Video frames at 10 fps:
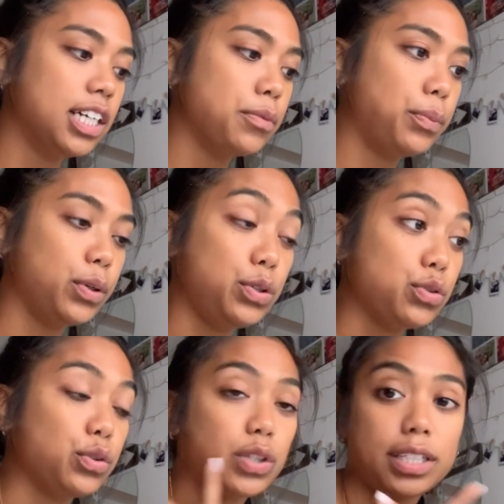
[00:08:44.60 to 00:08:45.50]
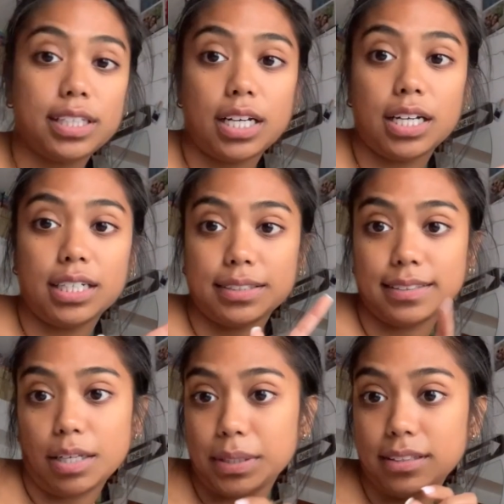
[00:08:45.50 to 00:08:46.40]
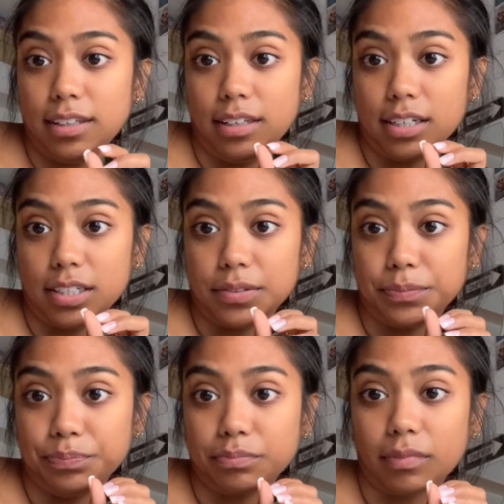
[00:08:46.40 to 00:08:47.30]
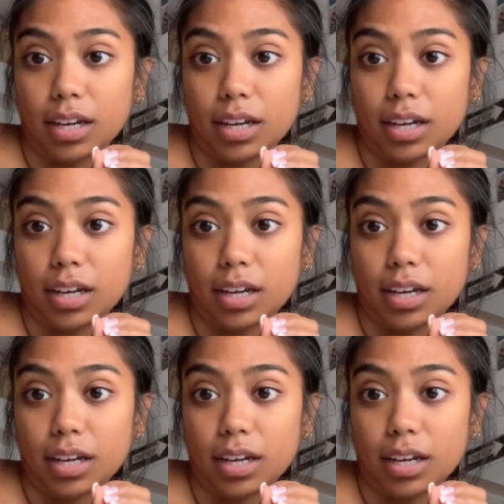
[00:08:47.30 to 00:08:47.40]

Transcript: Poi sono tornata stamattina mm,